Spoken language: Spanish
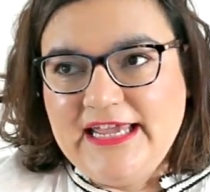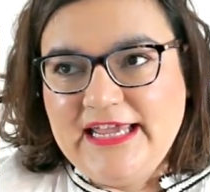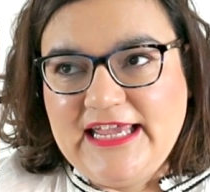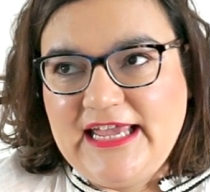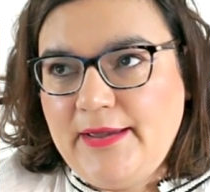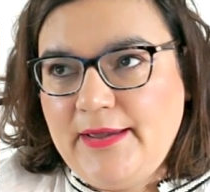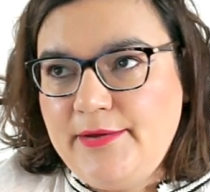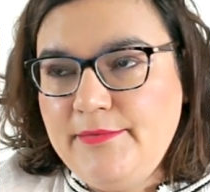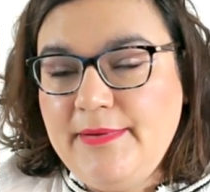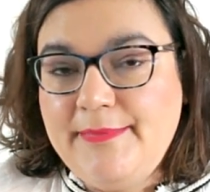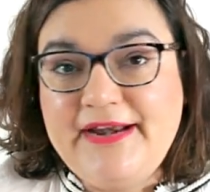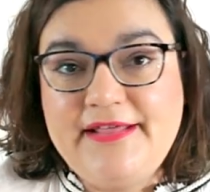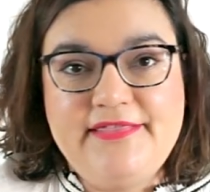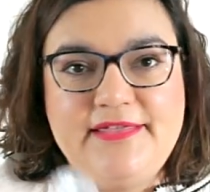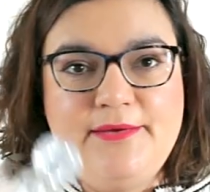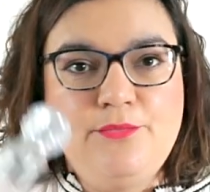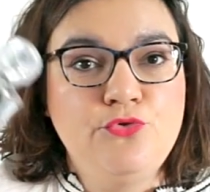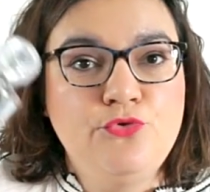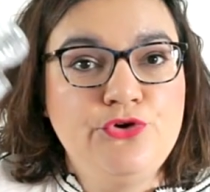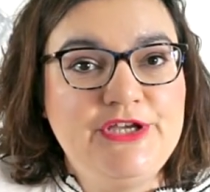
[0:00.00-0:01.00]
que a mí me
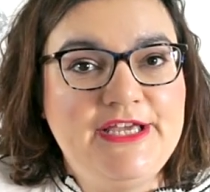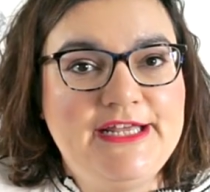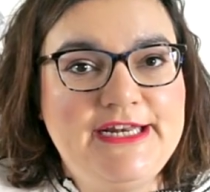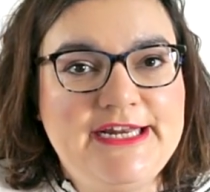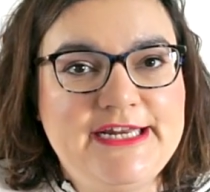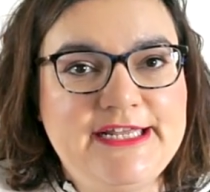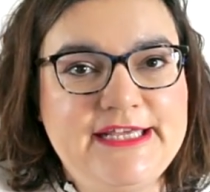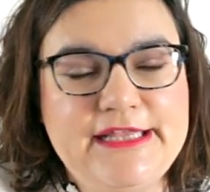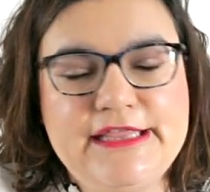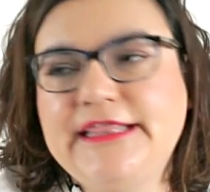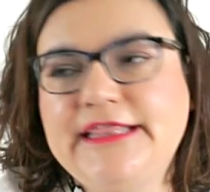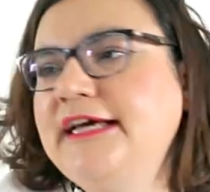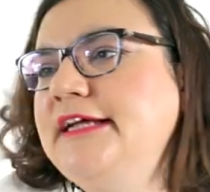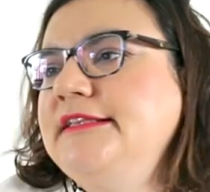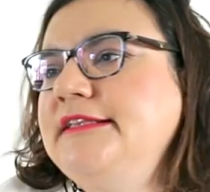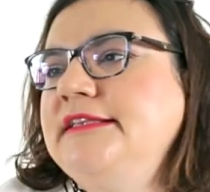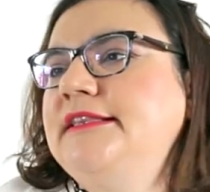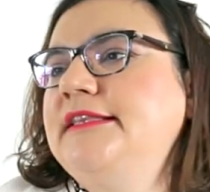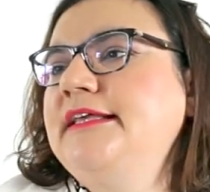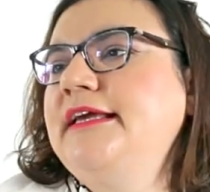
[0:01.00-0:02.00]
parece muy
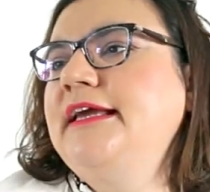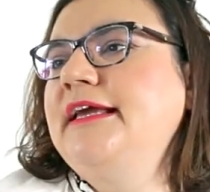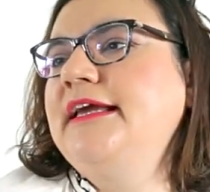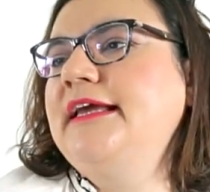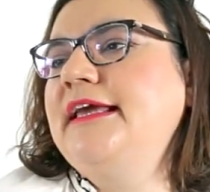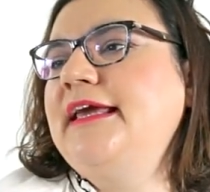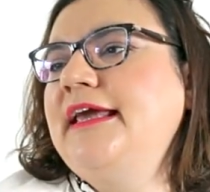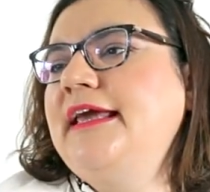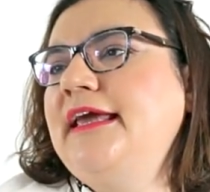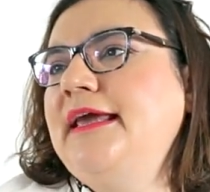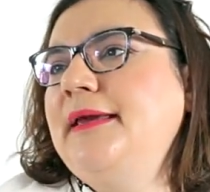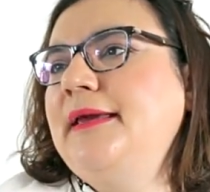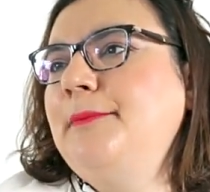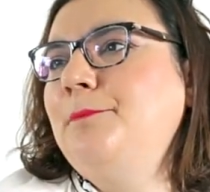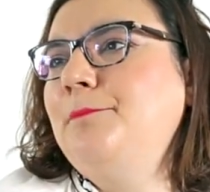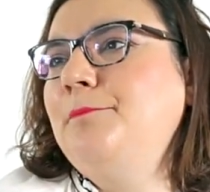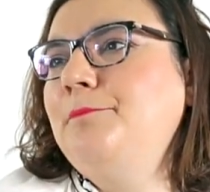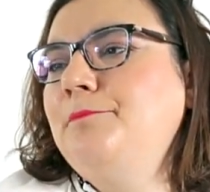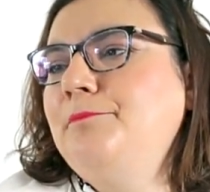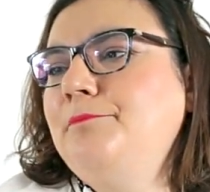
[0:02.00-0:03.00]
energizante, que
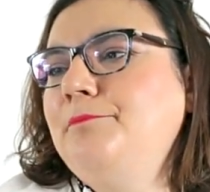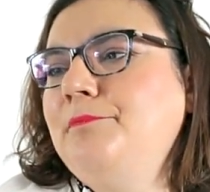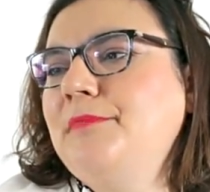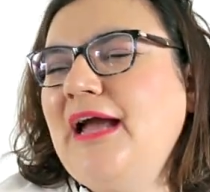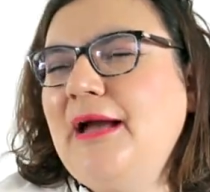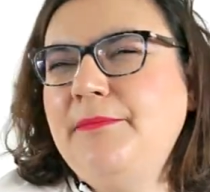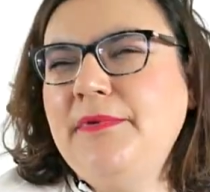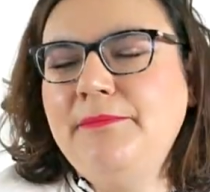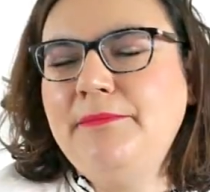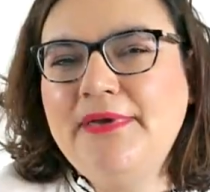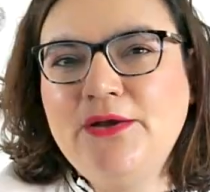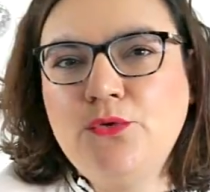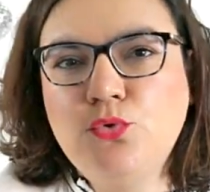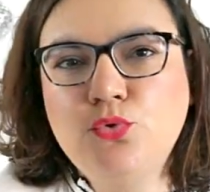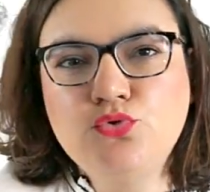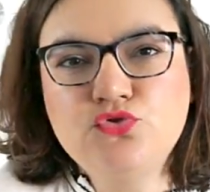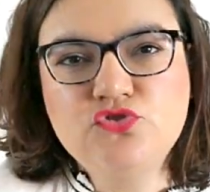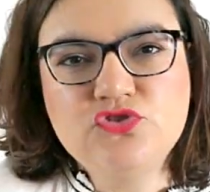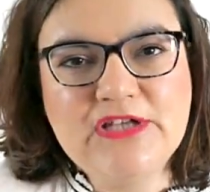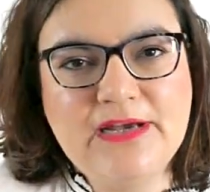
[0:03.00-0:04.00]
mm, a mí me
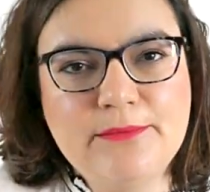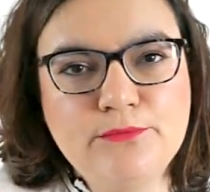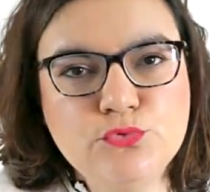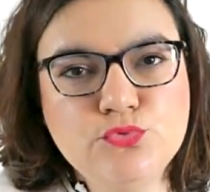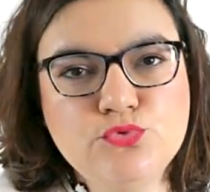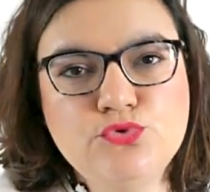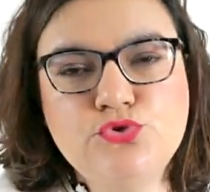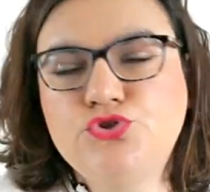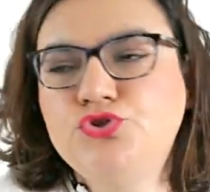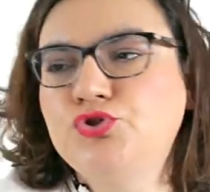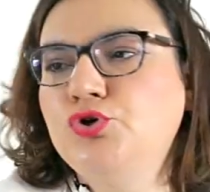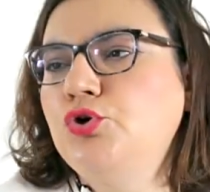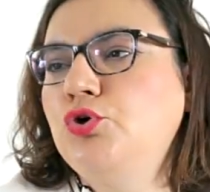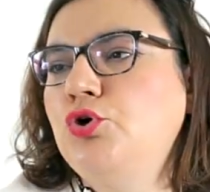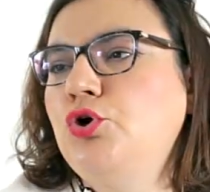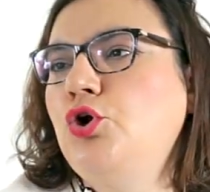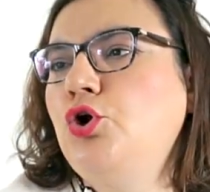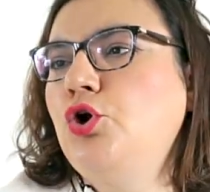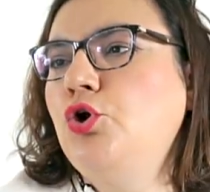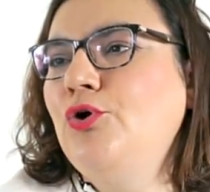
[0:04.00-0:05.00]
gusta mucho,
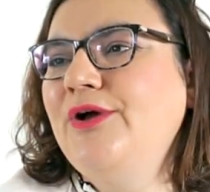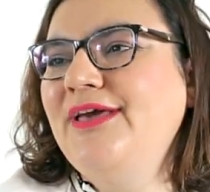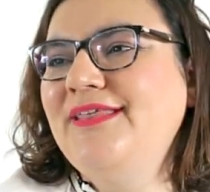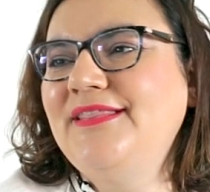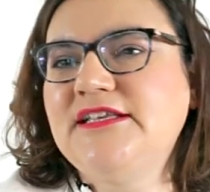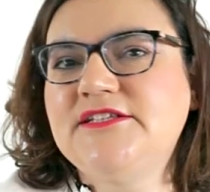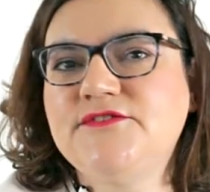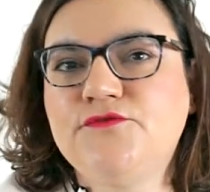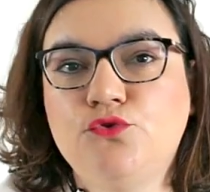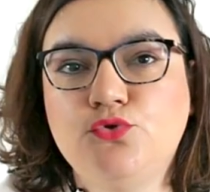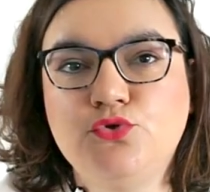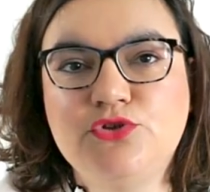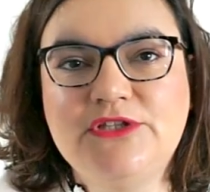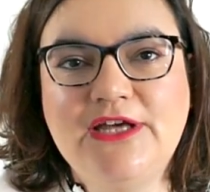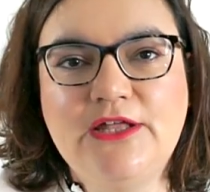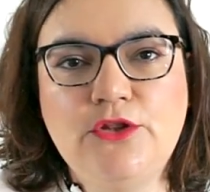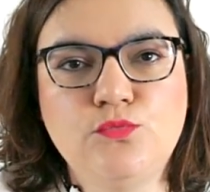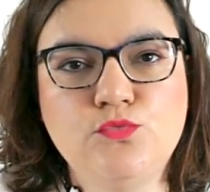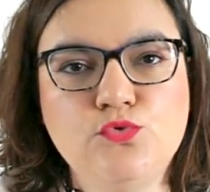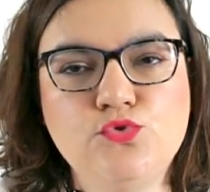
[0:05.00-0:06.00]
lo he
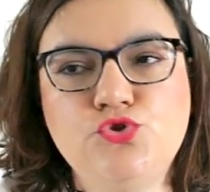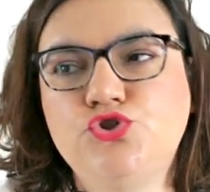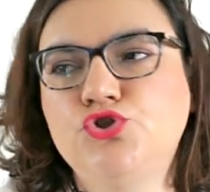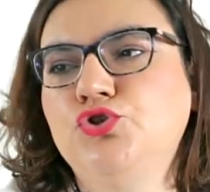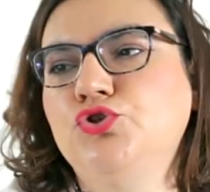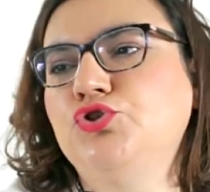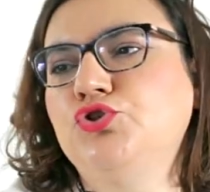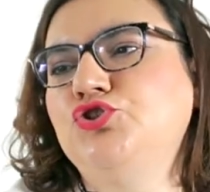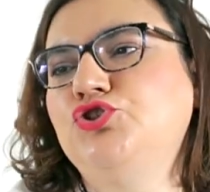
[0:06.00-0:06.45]
disfrutado mucho,